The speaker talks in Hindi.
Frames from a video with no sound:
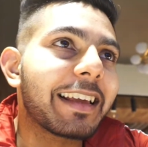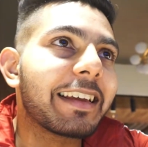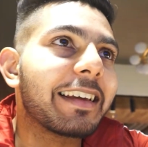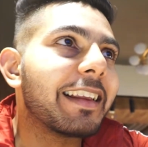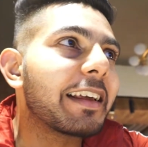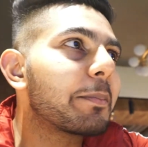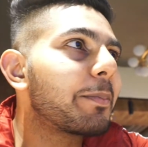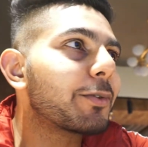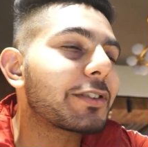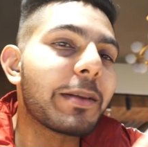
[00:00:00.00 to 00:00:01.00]
लेंगे लेकिन
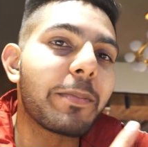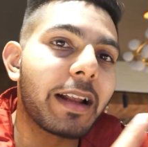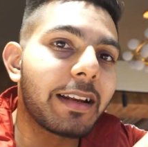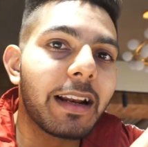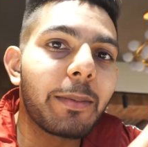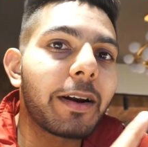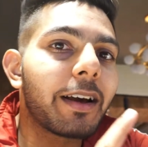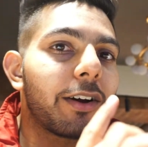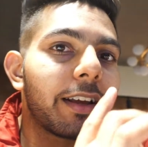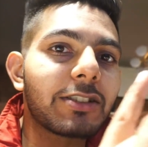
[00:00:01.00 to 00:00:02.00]
उसके लिए पैन लेना
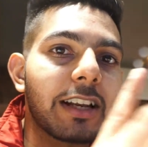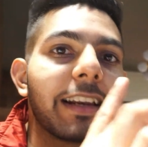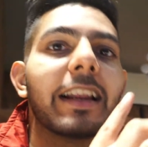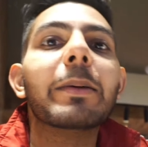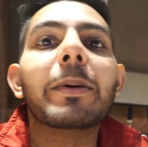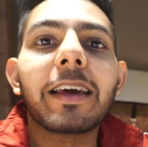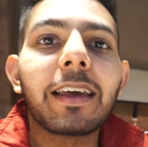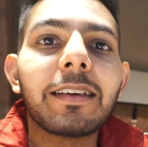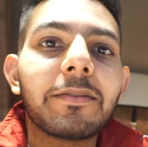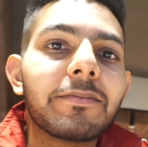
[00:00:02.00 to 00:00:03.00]
पड़ेगा और एक छली लेनी
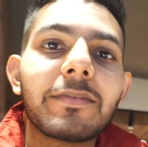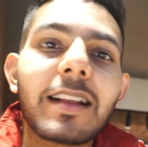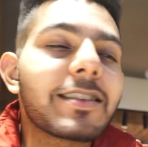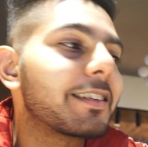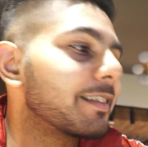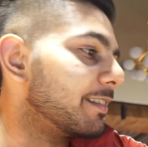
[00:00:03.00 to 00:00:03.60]
पड़ेगी दैट्स इट